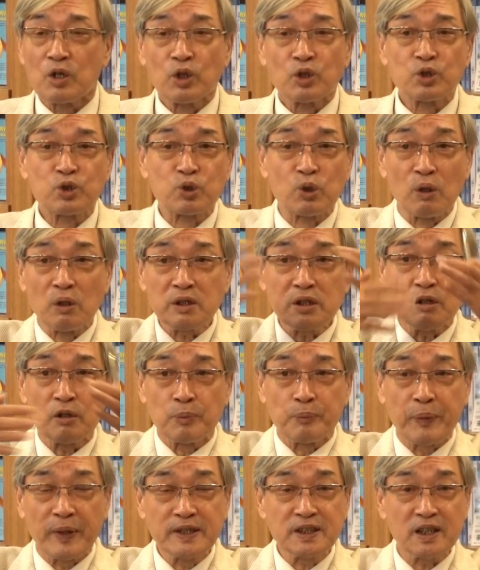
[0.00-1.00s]
所有
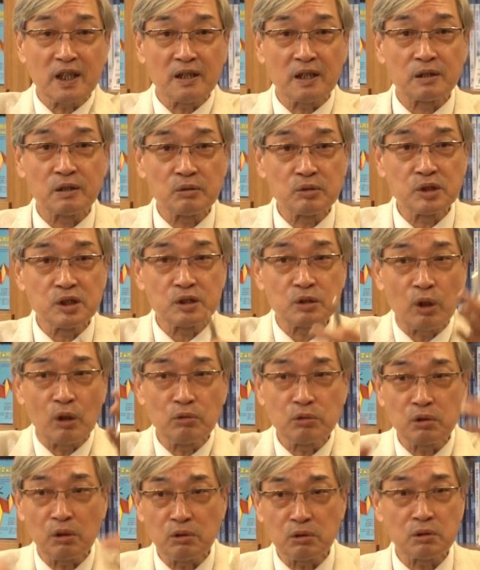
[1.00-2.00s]
兵站的东西
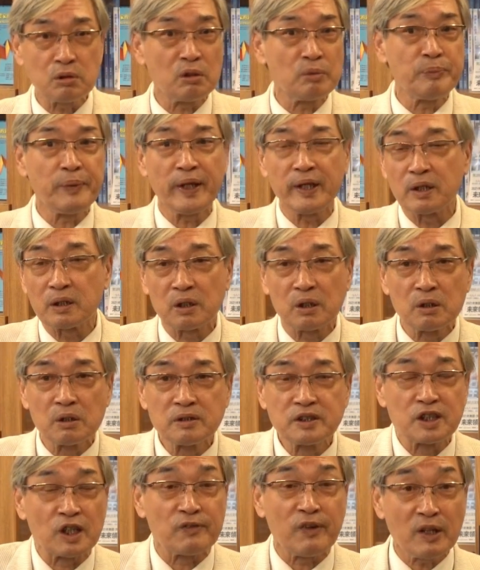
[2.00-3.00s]
通通都被
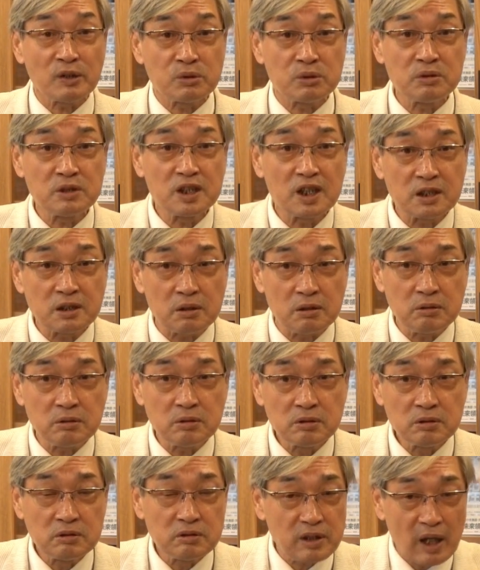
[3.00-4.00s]
解放军接收，
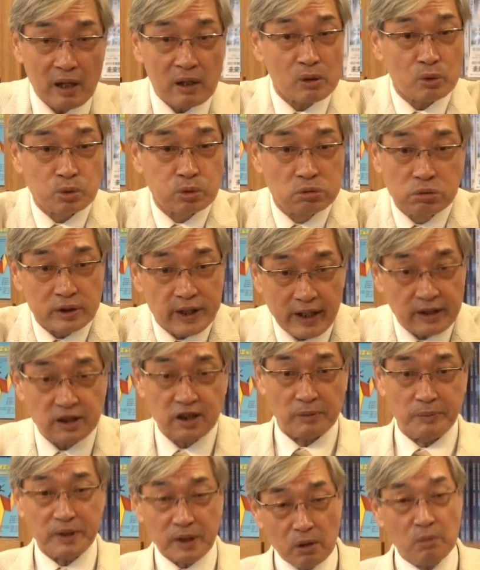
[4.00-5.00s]
那胡琏
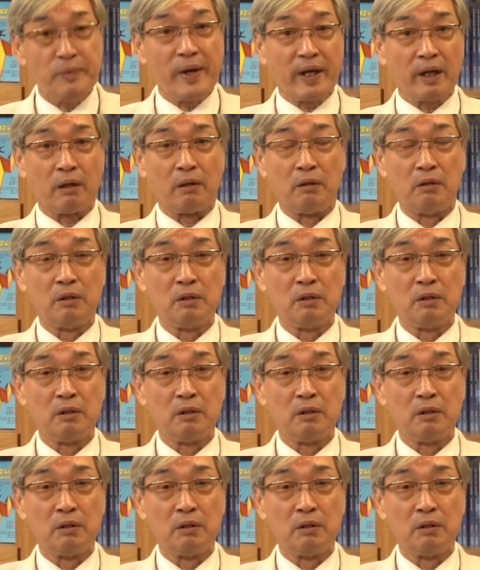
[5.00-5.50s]
什么都没有。